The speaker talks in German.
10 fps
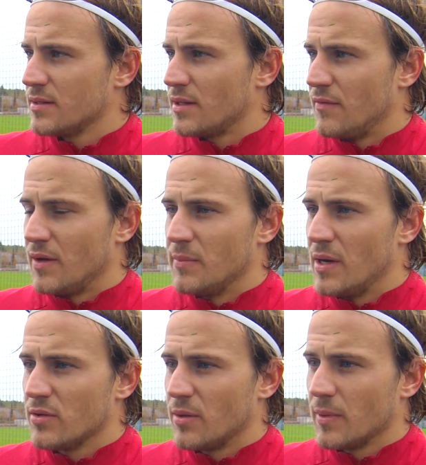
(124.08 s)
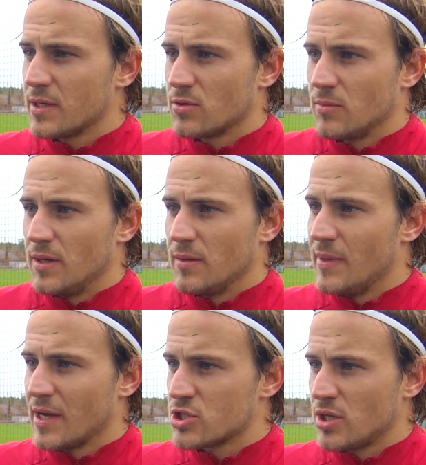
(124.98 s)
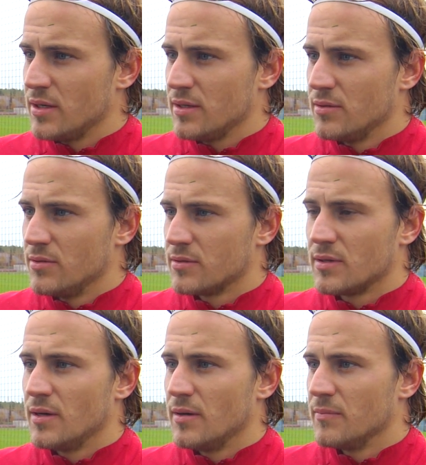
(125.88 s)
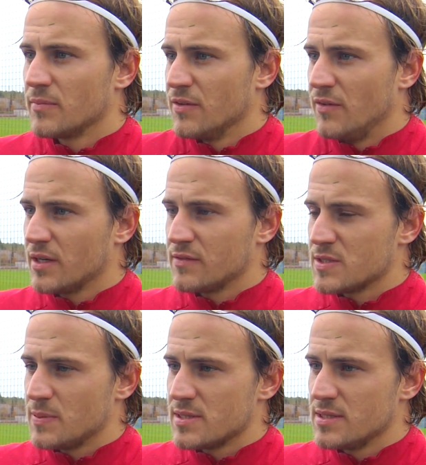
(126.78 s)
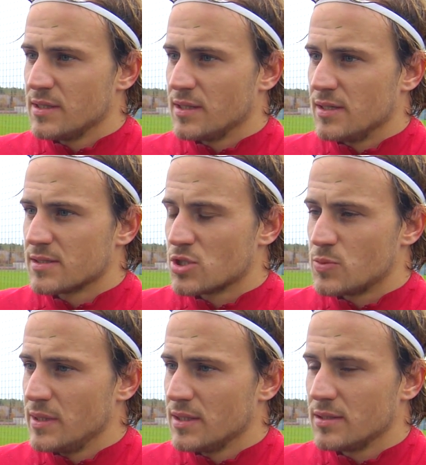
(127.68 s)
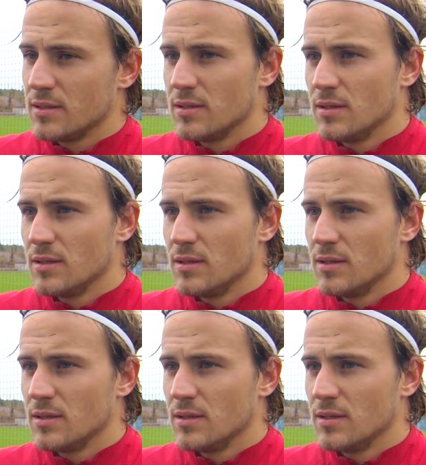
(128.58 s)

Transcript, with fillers: da waren mehr Unterbrechungen, man hat mehr gestanden und ähm, gewartet, was passiert, als gespielt.